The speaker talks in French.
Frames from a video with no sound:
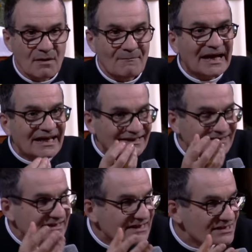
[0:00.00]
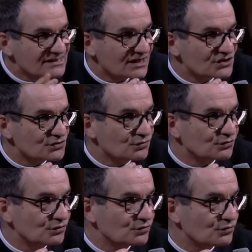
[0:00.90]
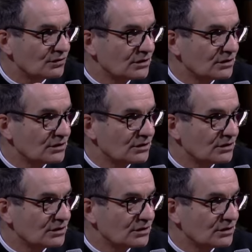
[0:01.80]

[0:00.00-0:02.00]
par la détestation de nous,